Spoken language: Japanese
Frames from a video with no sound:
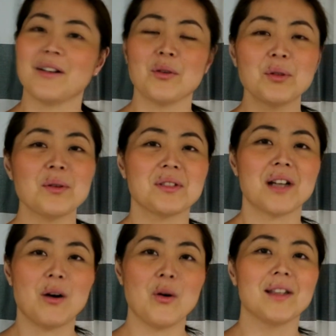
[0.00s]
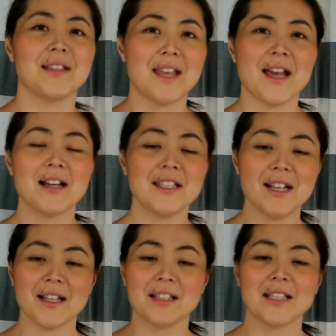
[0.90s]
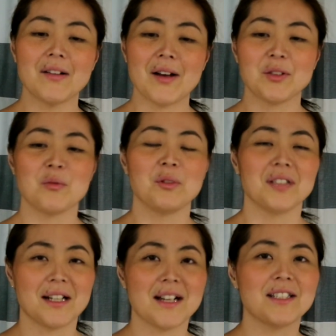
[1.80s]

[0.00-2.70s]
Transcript: 掃除が終わって、あ、綺麗になったわと思ったら、